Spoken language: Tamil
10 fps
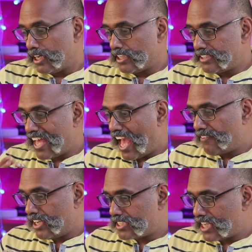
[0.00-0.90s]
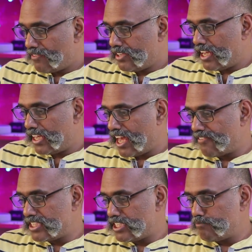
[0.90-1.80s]
அதாவது அவாஸ்ட் அவிரா
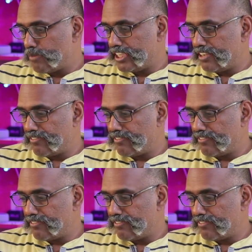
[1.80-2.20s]
ஏவிஜி பிட்